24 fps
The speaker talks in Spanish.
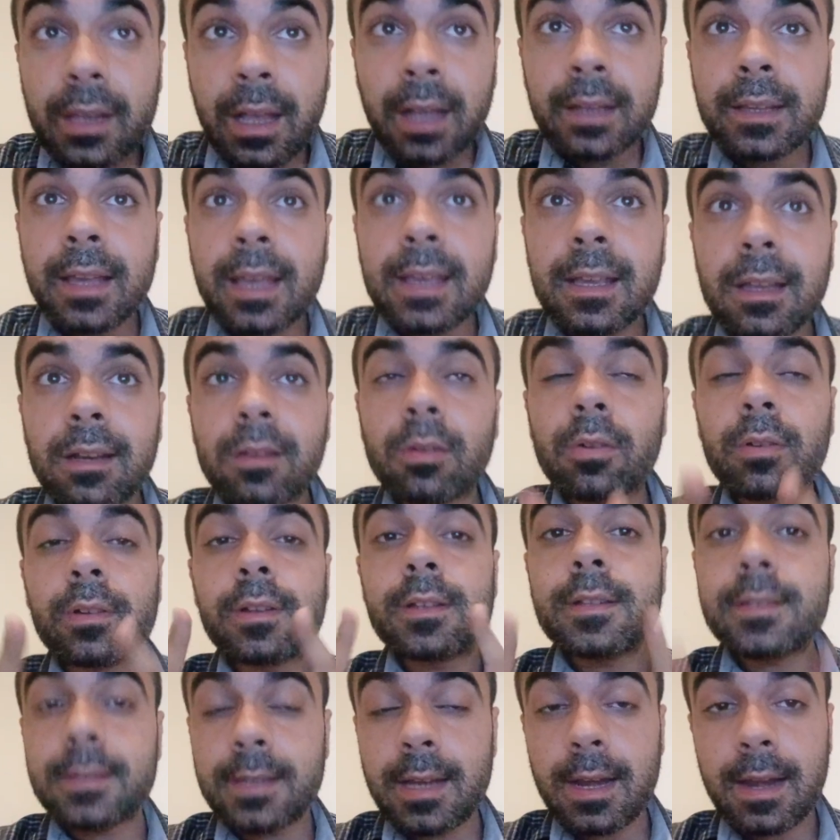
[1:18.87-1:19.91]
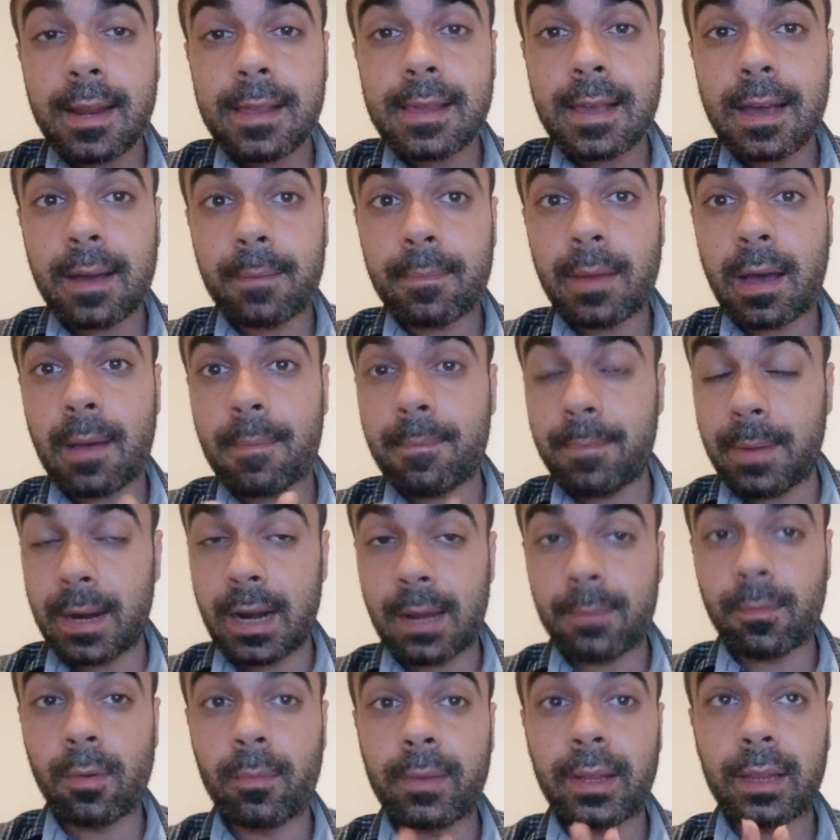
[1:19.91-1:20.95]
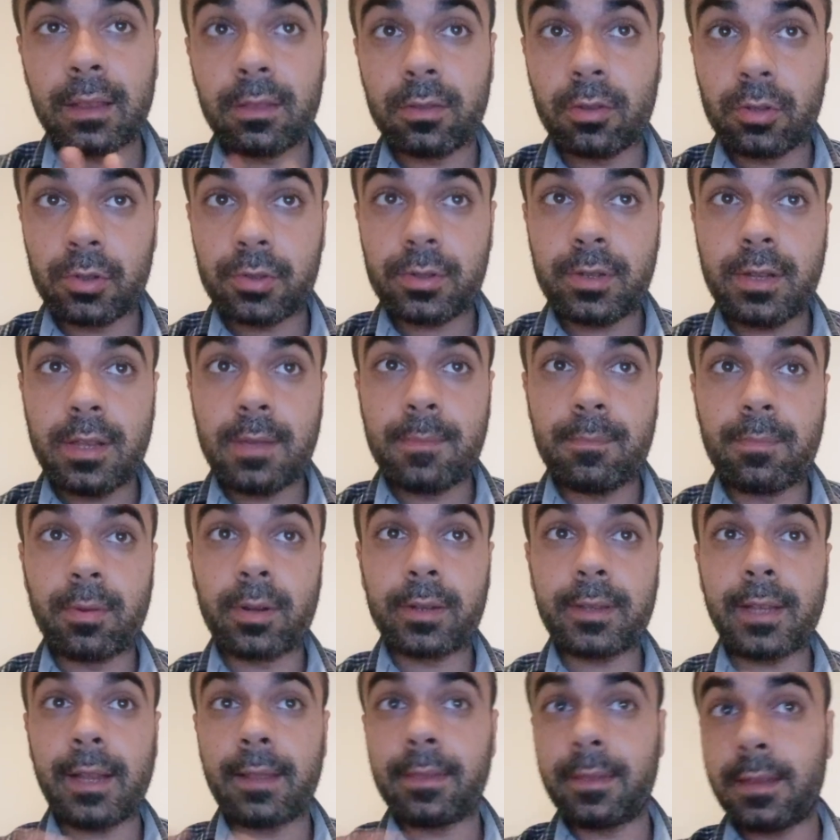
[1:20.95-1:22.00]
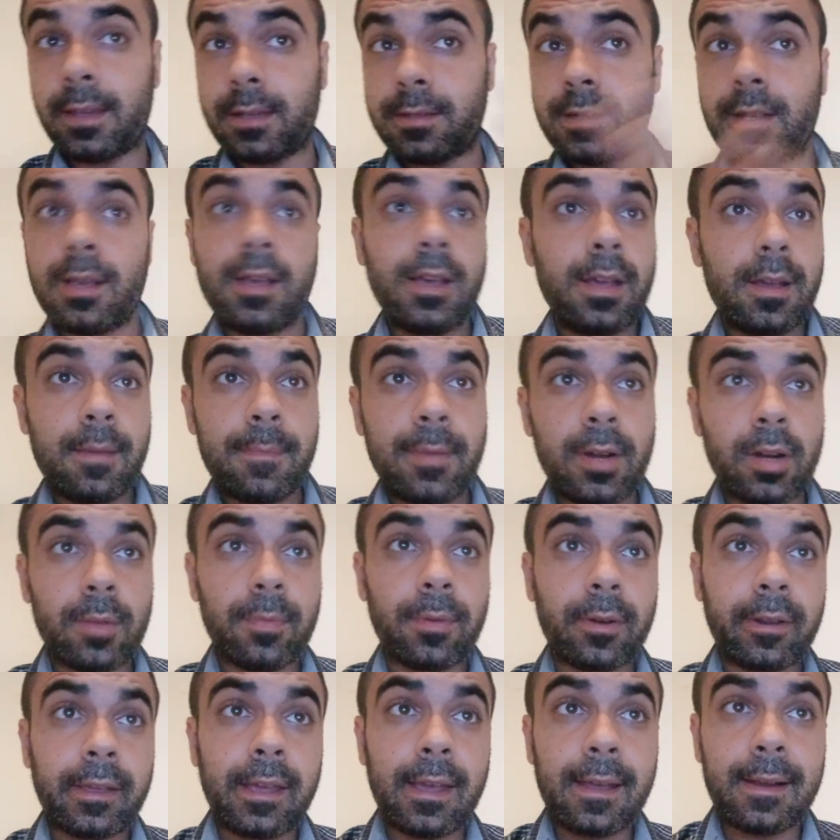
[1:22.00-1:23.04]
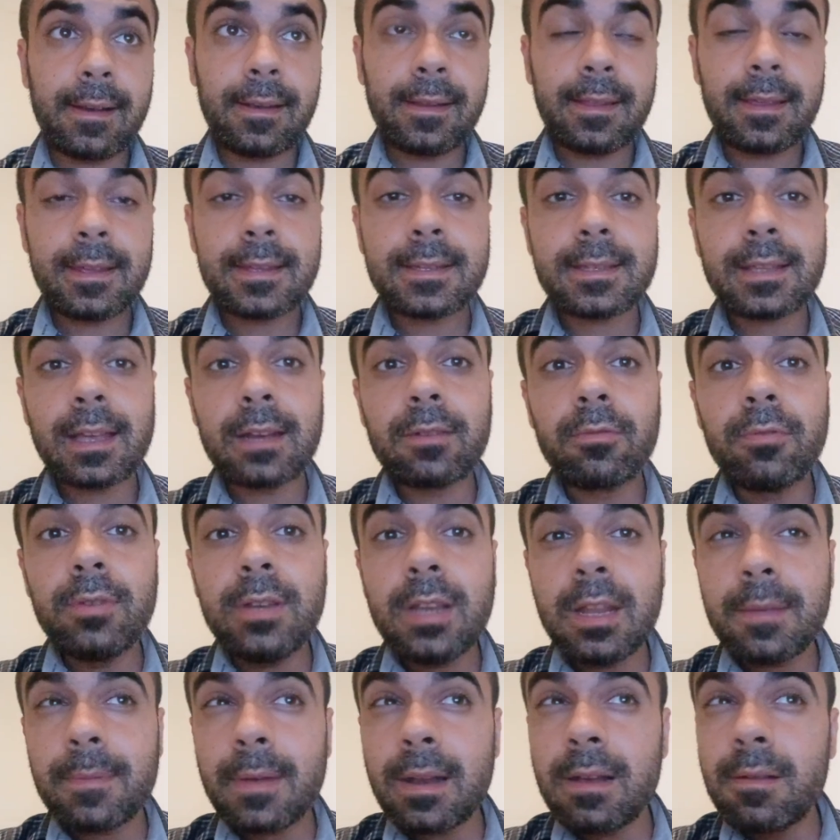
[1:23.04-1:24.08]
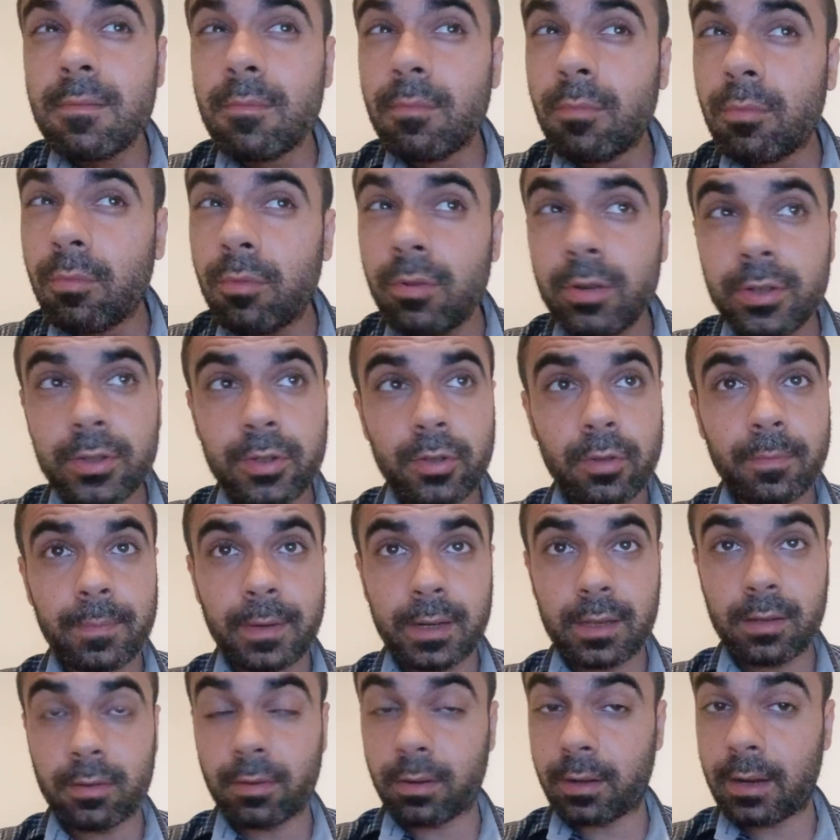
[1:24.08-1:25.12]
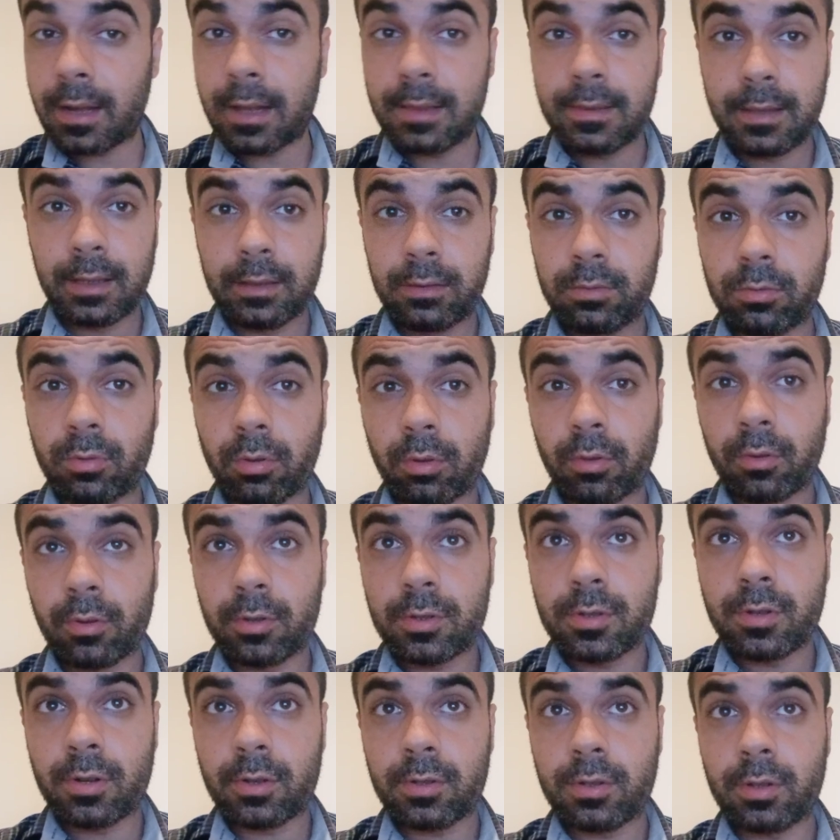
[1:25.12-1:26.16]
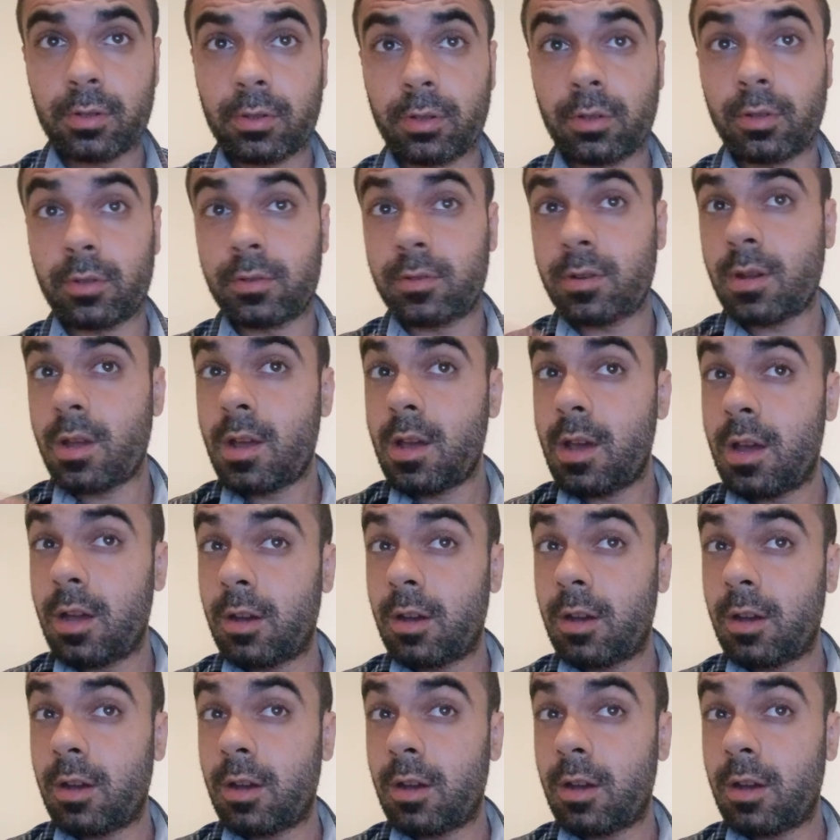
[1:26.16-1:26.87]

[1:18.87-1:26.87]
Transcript: A Keylor se le llama para momentos importantes, pero porque él está en un nivel muy superior al de todos nosotros.